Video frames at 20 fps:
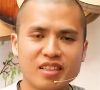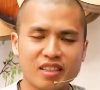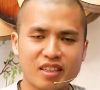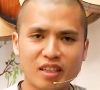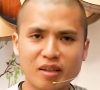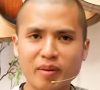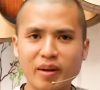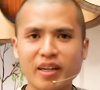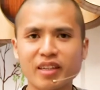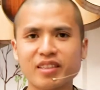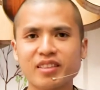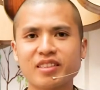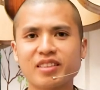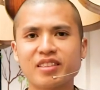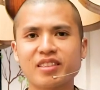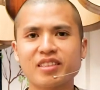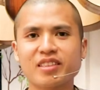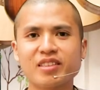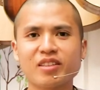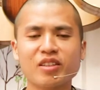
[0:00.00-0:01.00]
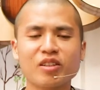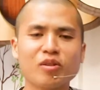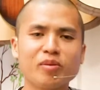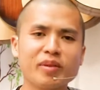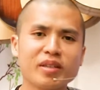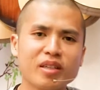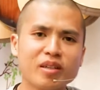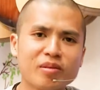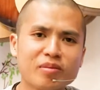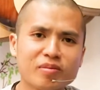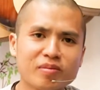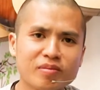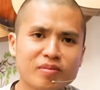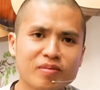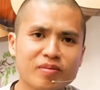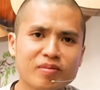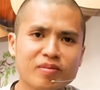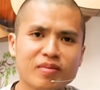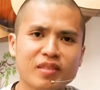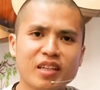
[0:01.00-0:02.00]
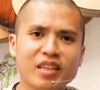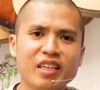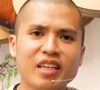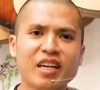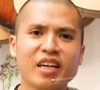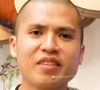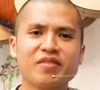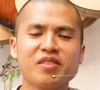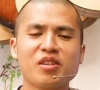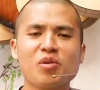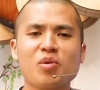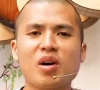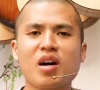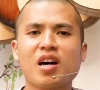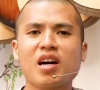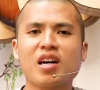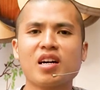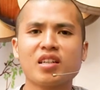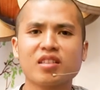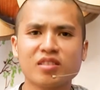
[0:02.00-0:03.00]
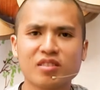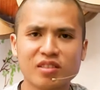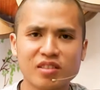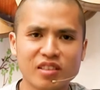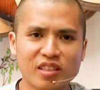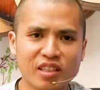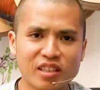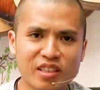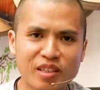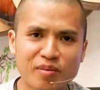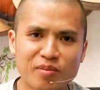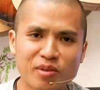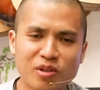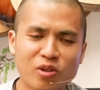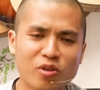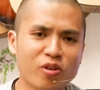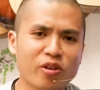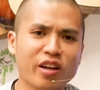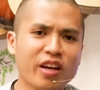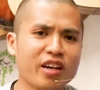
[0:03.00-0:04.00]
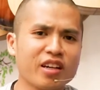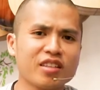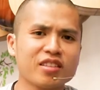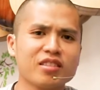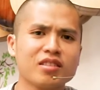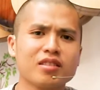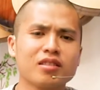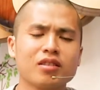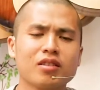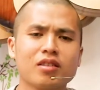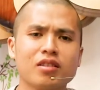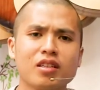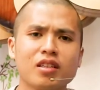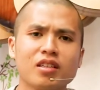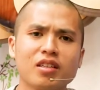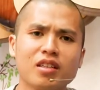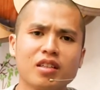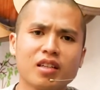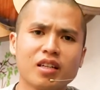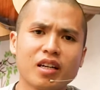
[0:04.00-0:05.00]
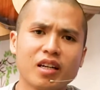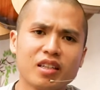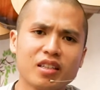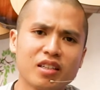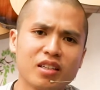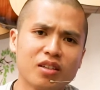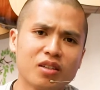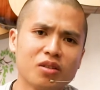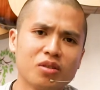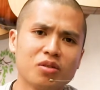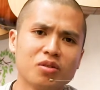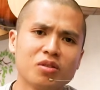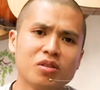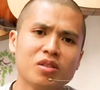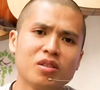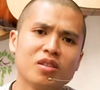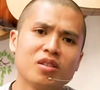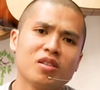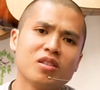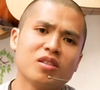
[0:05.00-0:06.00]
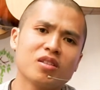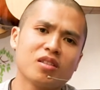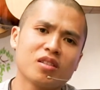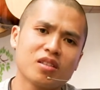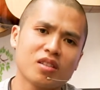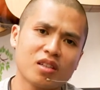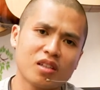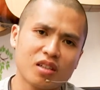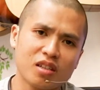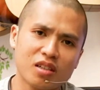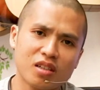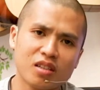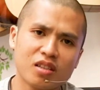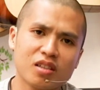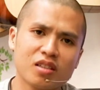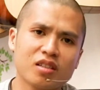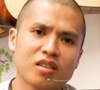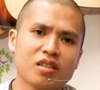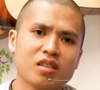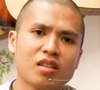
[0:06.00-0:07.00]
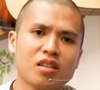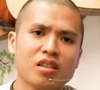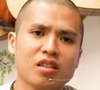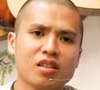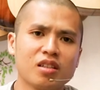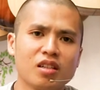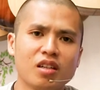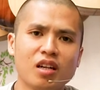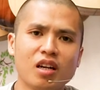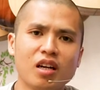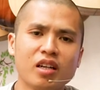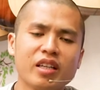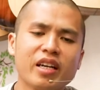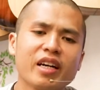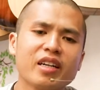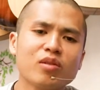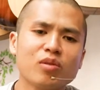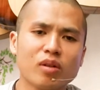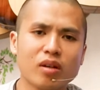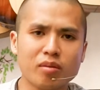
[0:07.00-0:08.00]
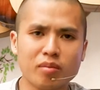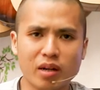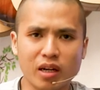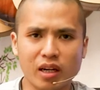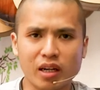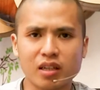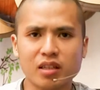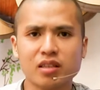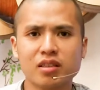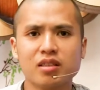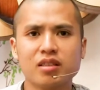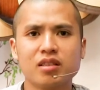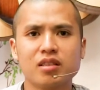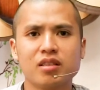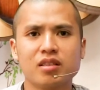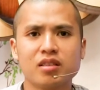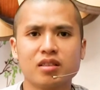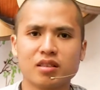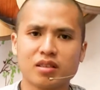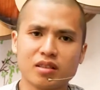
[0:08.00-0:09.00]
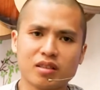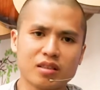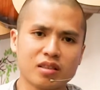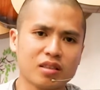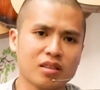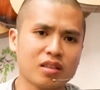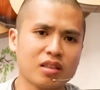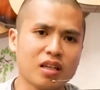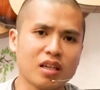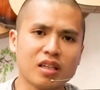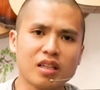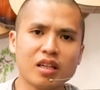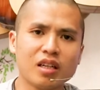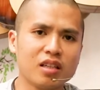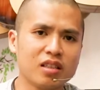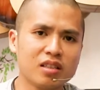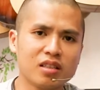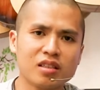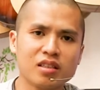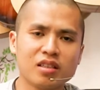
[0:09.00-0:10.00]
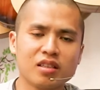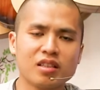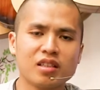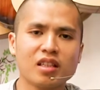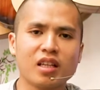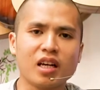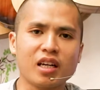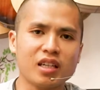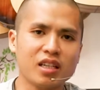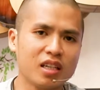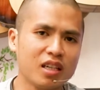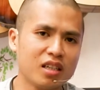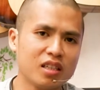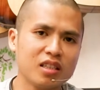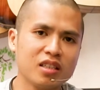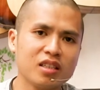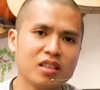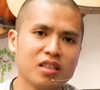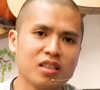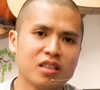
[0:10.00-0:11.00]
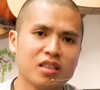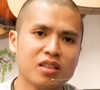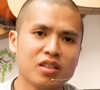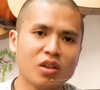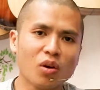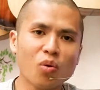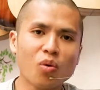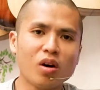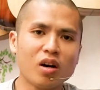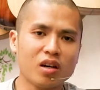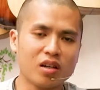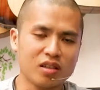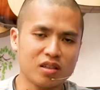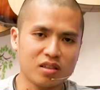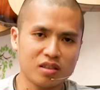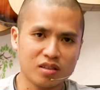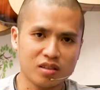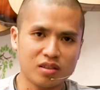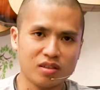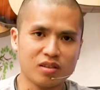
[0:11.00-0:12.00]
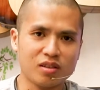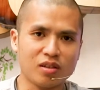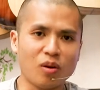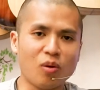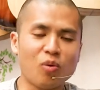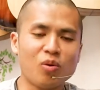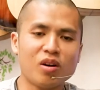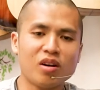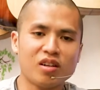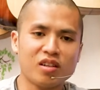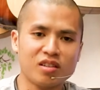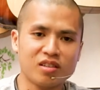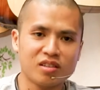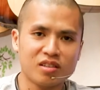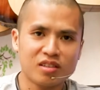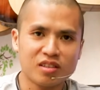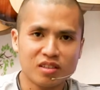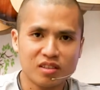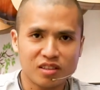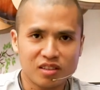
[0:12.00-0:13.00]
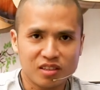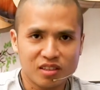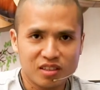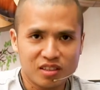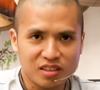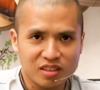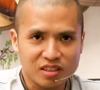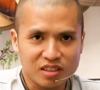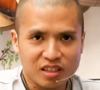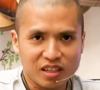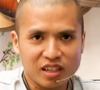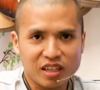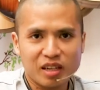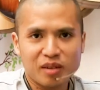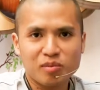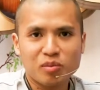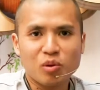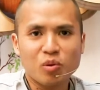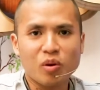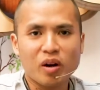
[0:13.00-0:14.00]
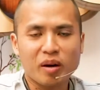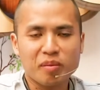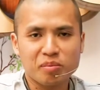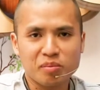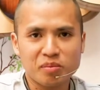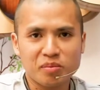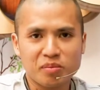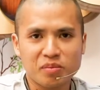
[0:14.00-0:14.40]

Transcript: Chào các bạn, tôi là cụ Minh Róc. Thời gian vừa qua dịch cúm Corona, tôi nhận được khá nhiều cái lời nhắn của các bạn. Anh ơi, thầy ơi, chú ơi, cụ ơi, vậy em thu âm.